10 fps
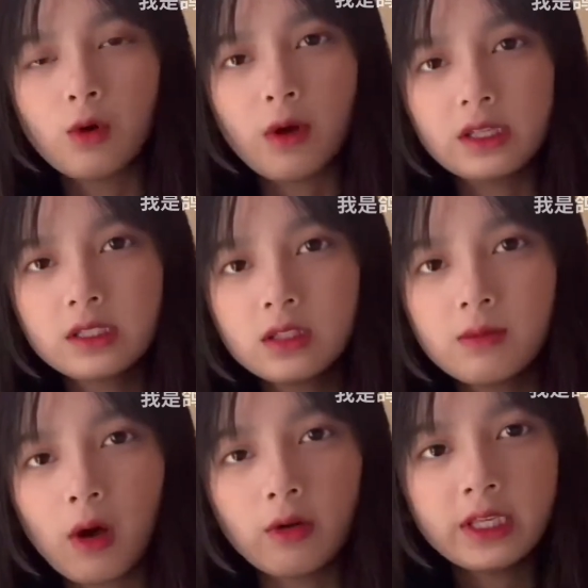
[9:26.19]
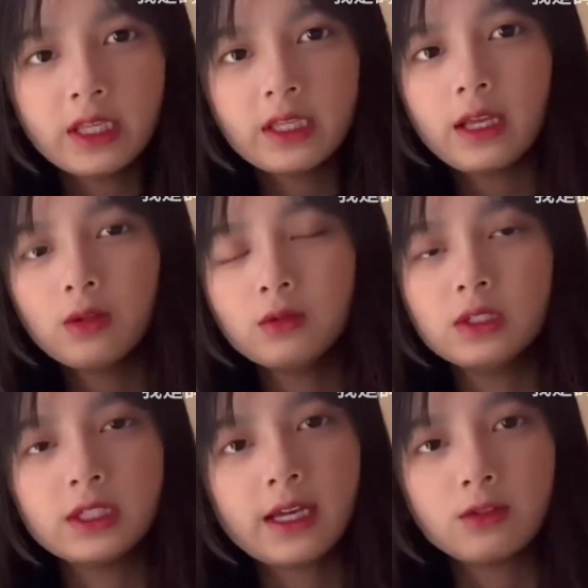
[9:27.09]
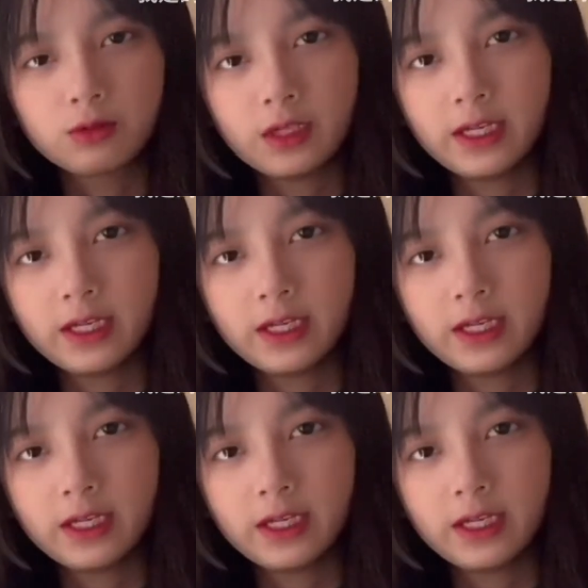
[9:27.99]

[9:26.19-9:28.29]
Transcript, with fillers: 黄色的毛衣应该都能看出来。